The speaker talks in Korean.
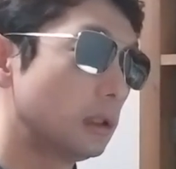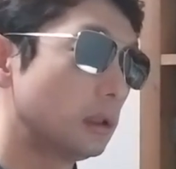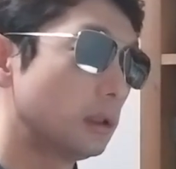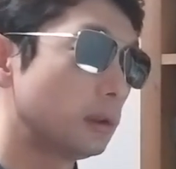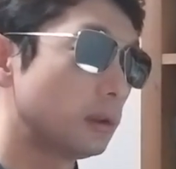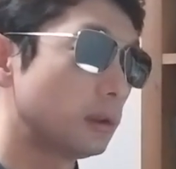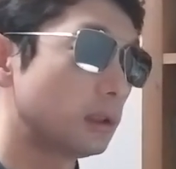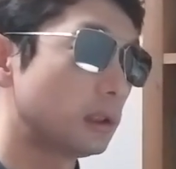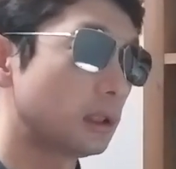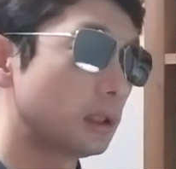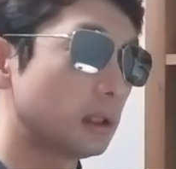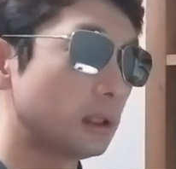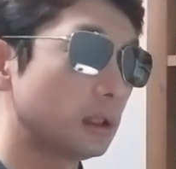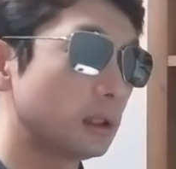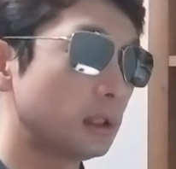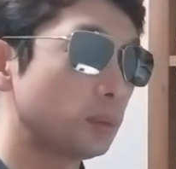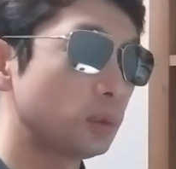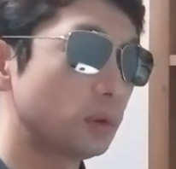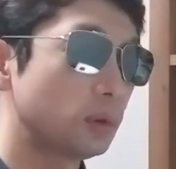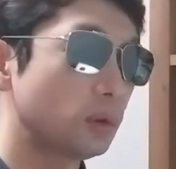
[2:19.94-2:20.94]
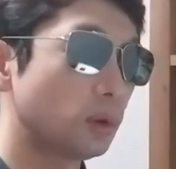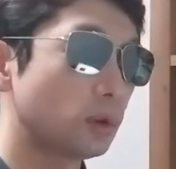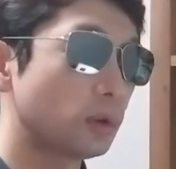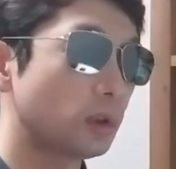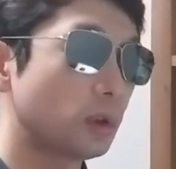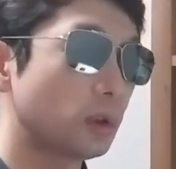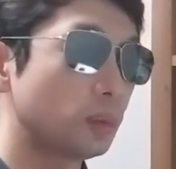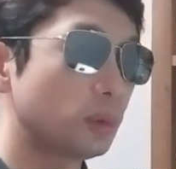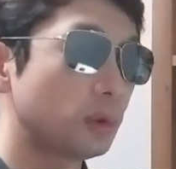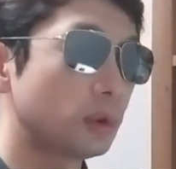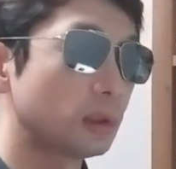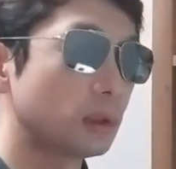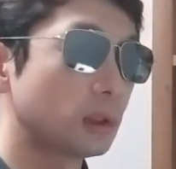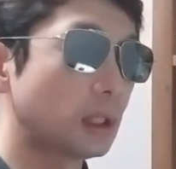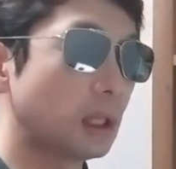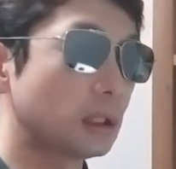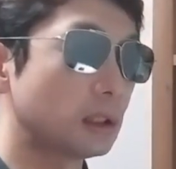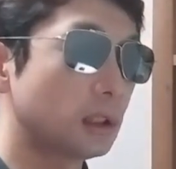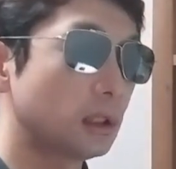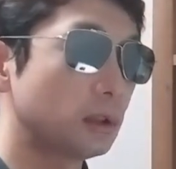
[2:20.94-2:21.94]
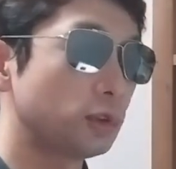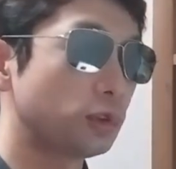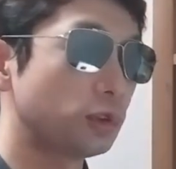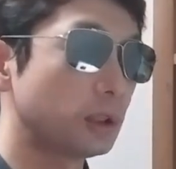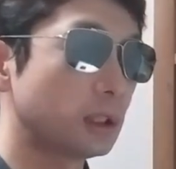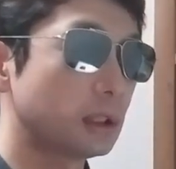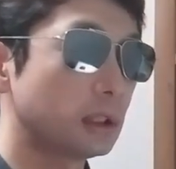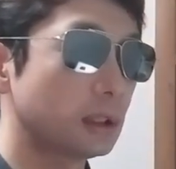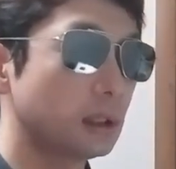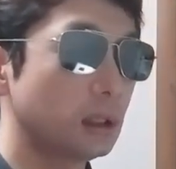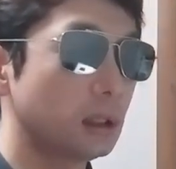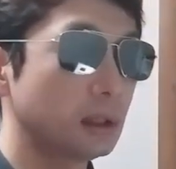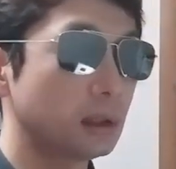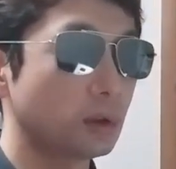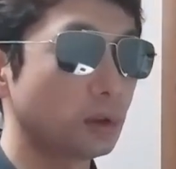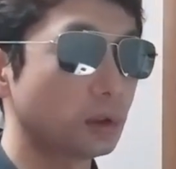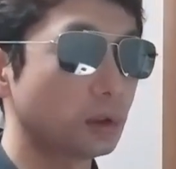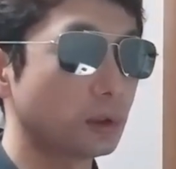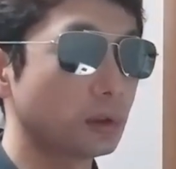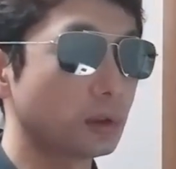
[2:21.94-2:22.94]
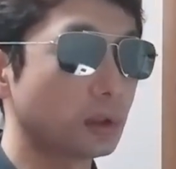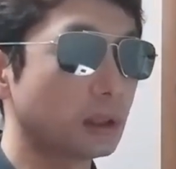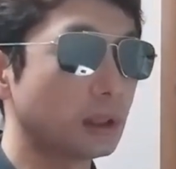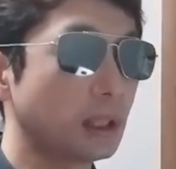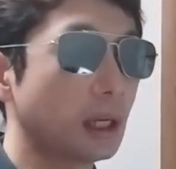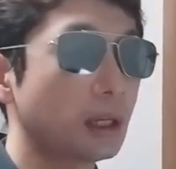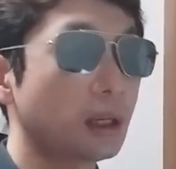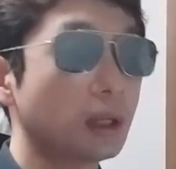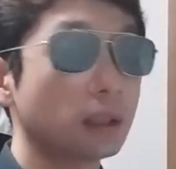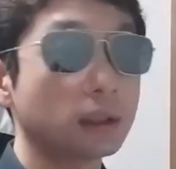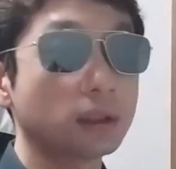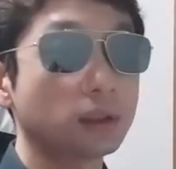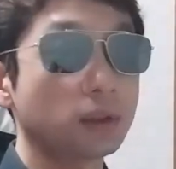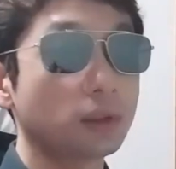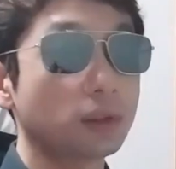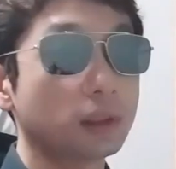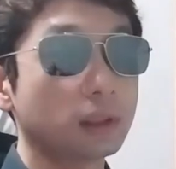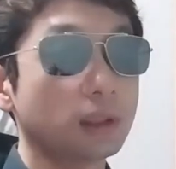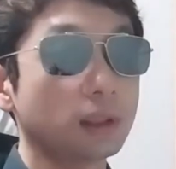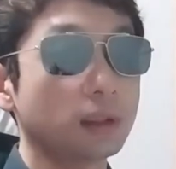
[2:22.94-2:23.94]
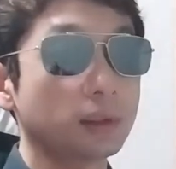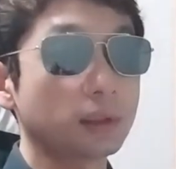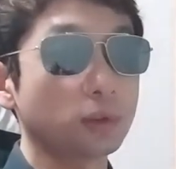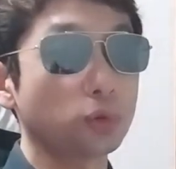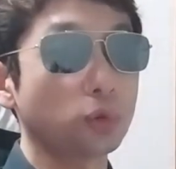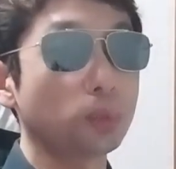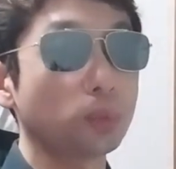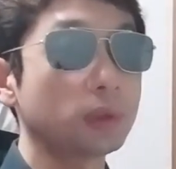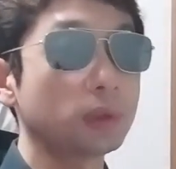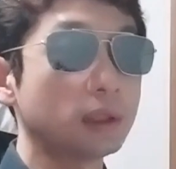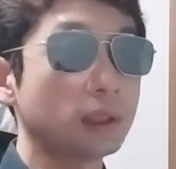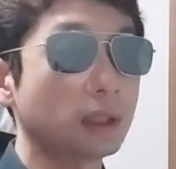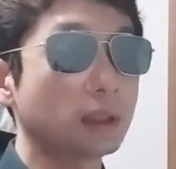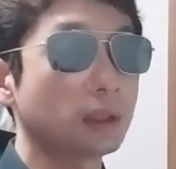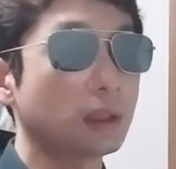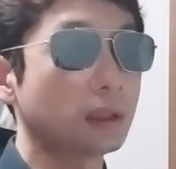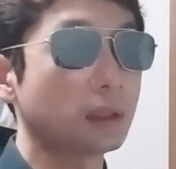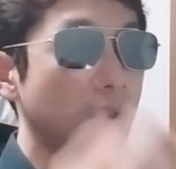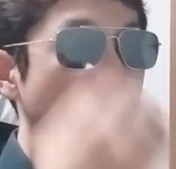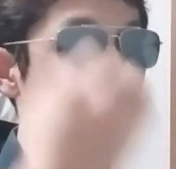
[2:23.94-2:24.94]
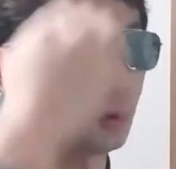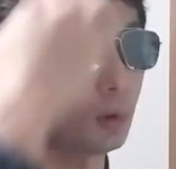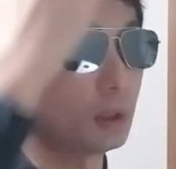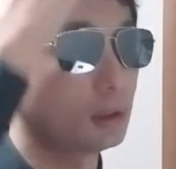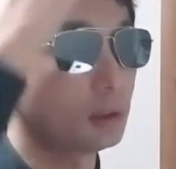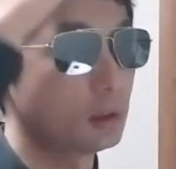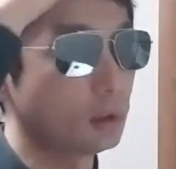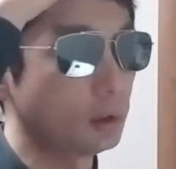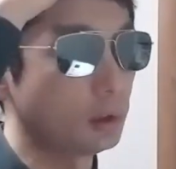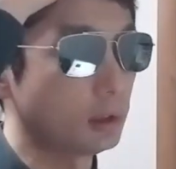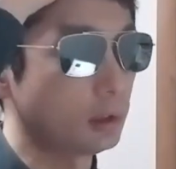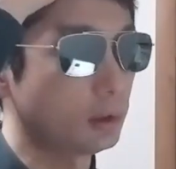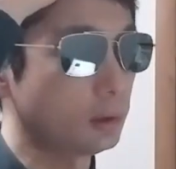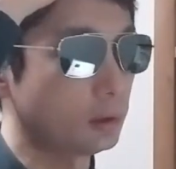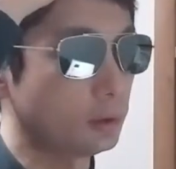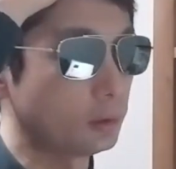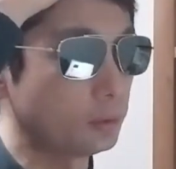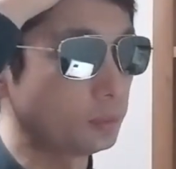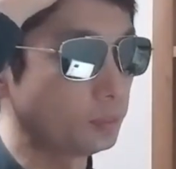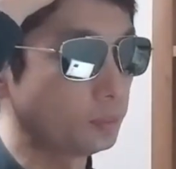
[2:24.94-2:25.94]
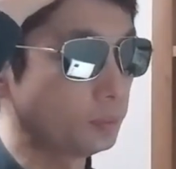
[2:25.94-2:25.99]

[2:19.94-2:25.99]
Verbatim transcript: 그래서 이제 이분도 어떻게 보면은 가짜뉴스에 시달린 거죠. 그러니까 내가 신천지다 이렇게 소문이 났다라고 하는 거예요.